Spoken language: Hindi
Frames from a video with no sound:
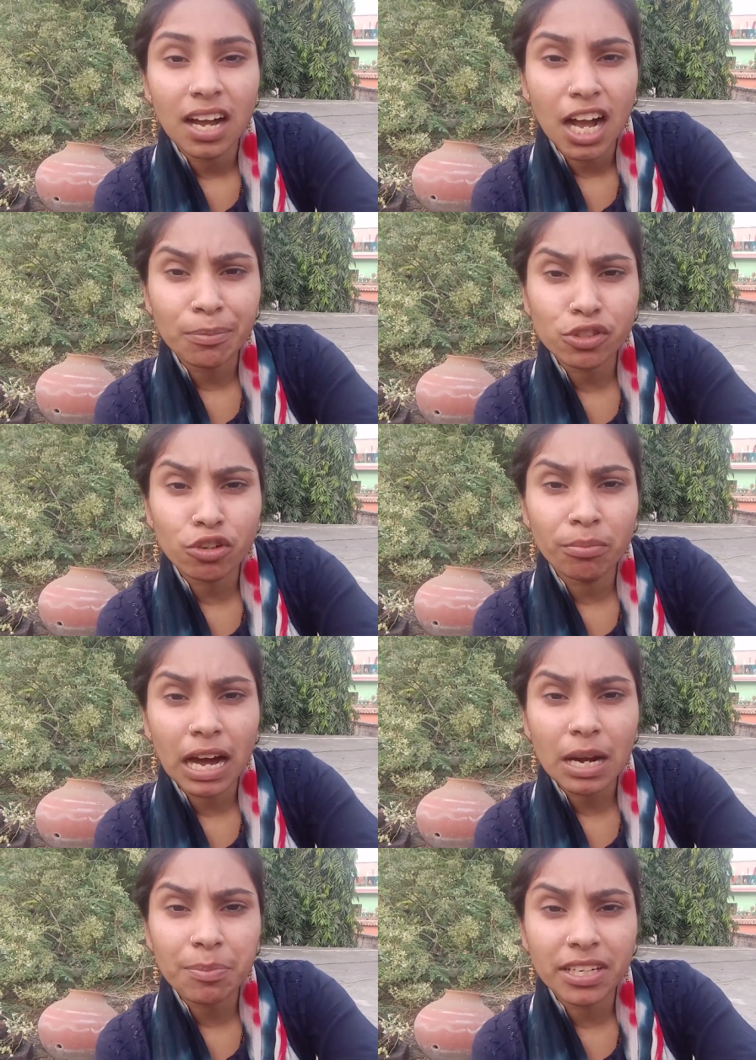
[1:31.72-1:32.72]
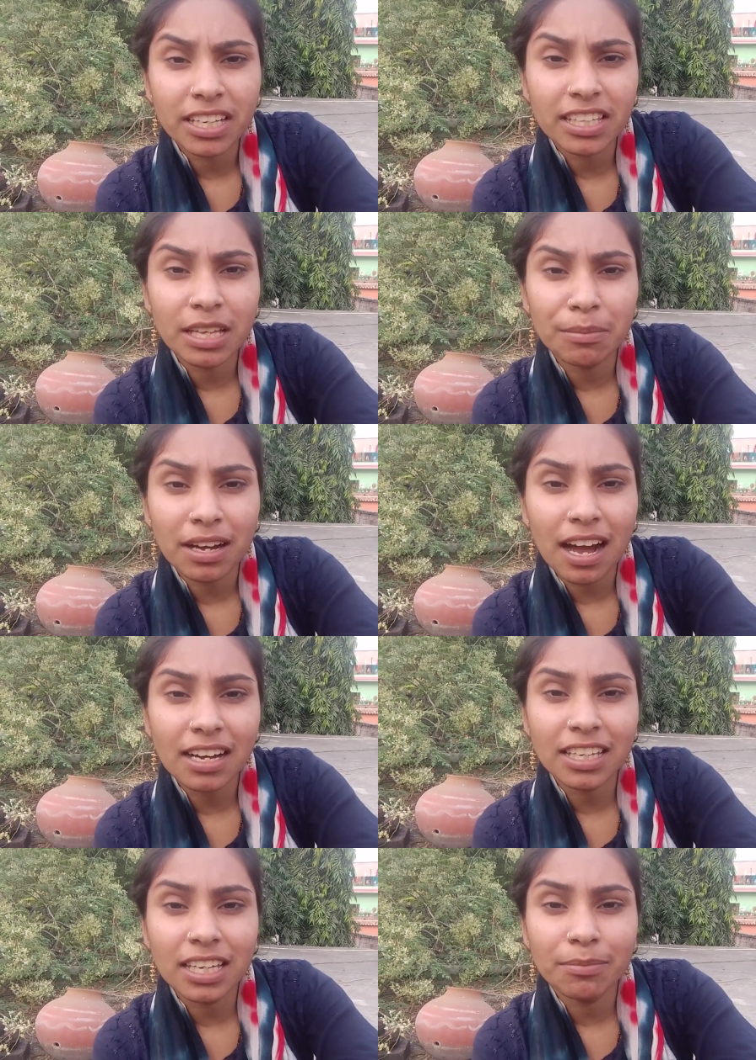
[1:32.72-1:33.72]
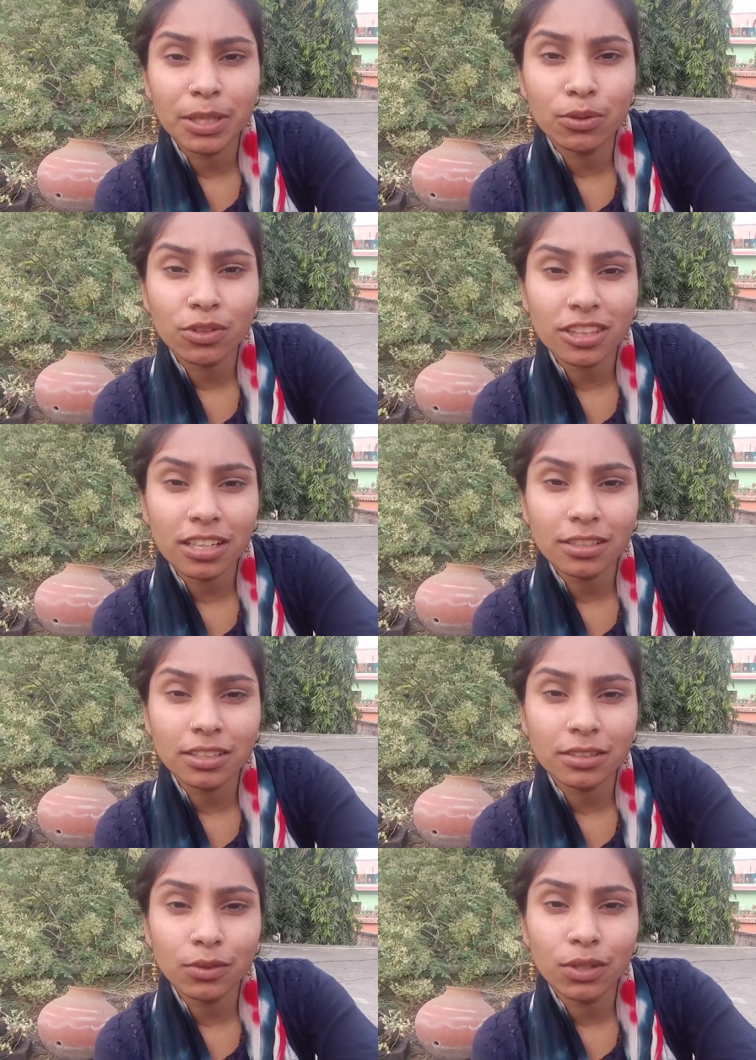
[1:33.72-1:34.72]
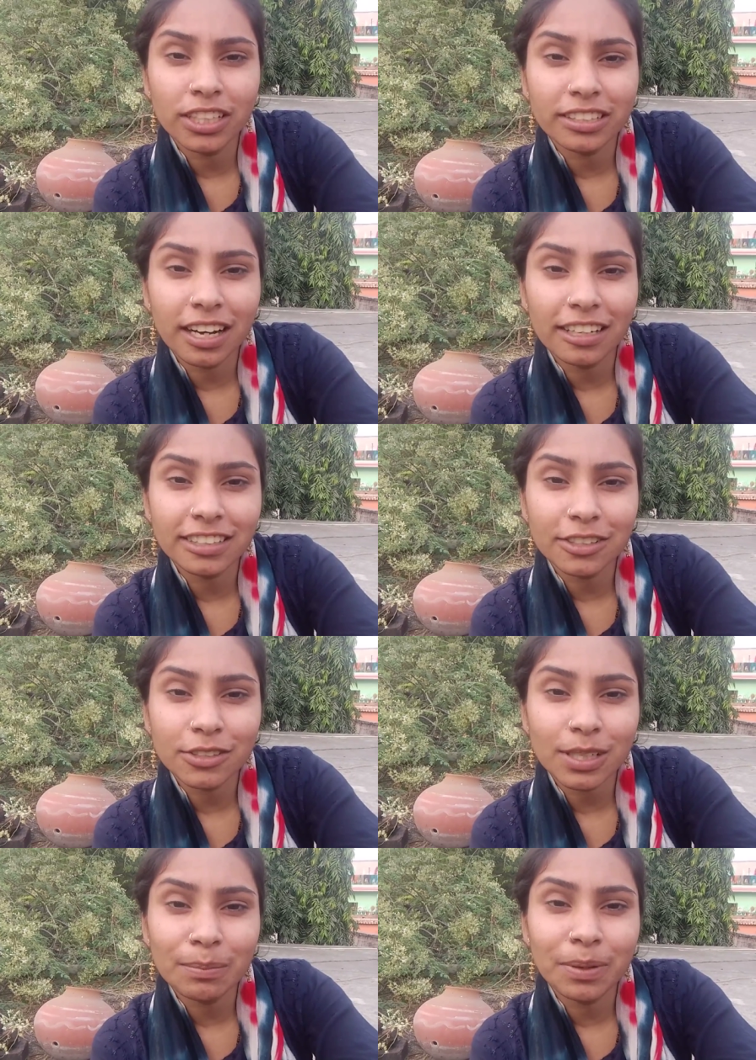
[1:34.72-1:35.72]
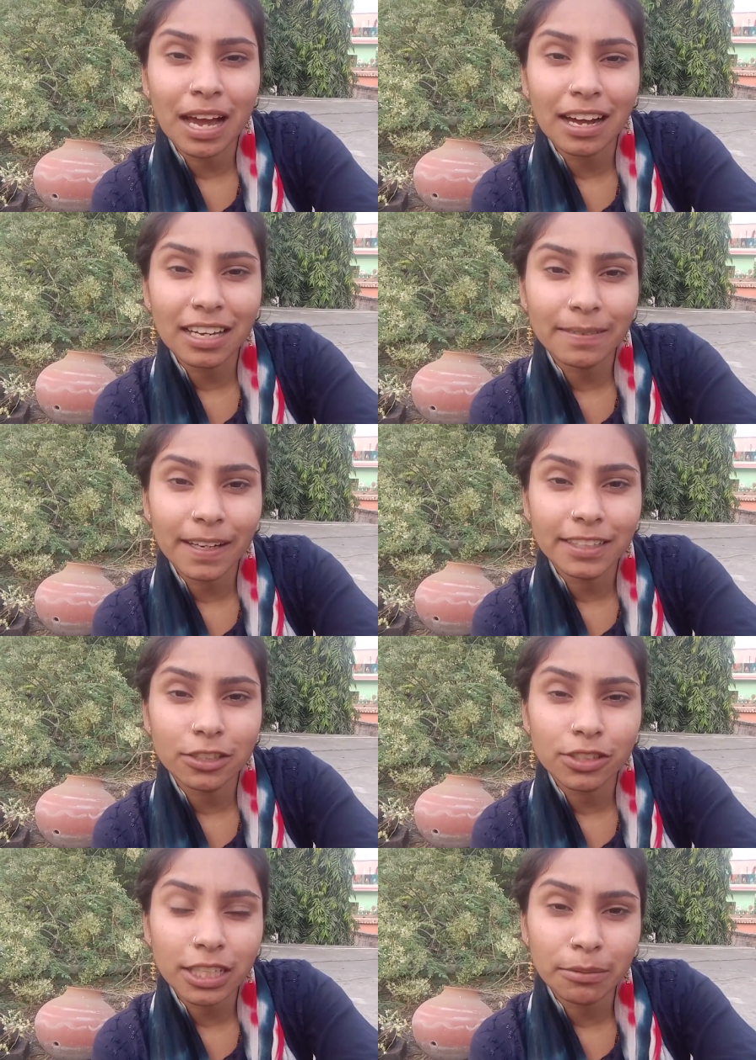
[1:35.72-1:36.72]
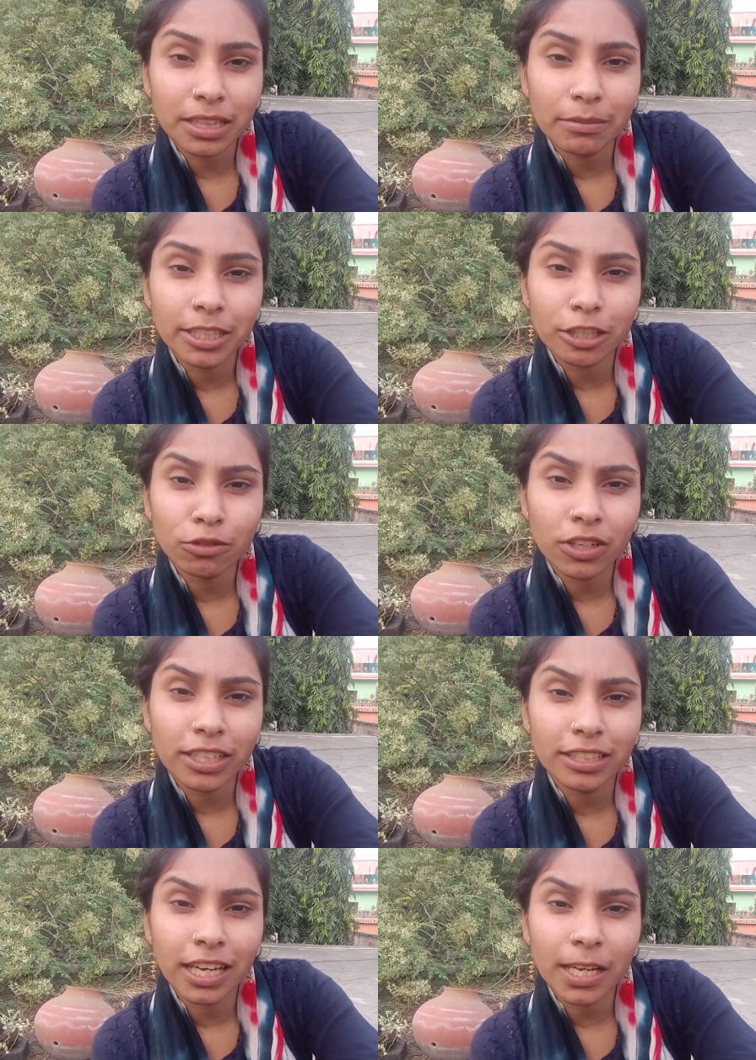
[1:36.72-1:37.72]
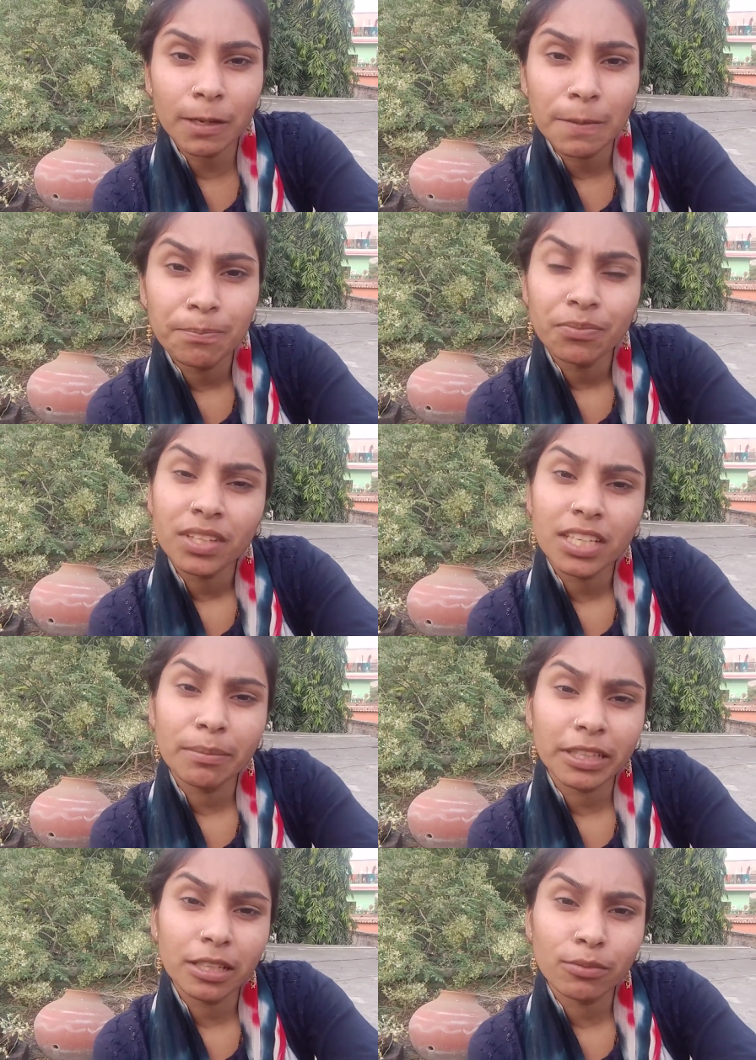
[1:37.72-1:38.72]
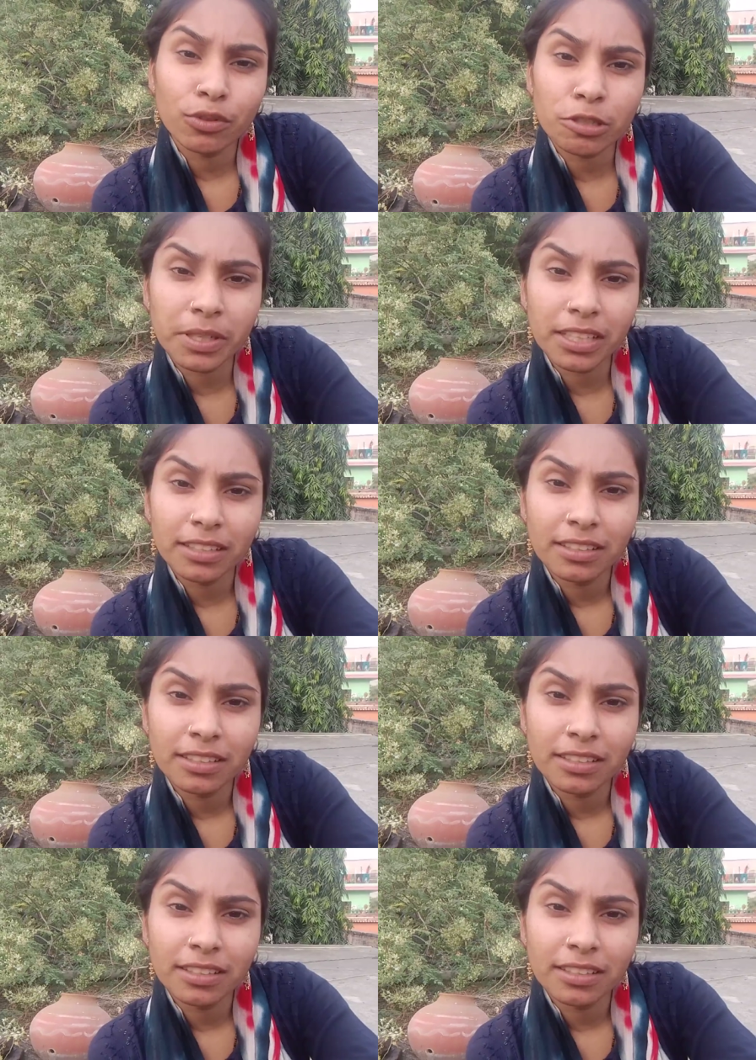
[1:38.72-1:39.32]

आप उसको मार पीट के धमका के बंदूक गोली तान के उसका ब्याह करवा दिए तो इसका मतलब ये तो नहीं है कि मतलब कुछ भी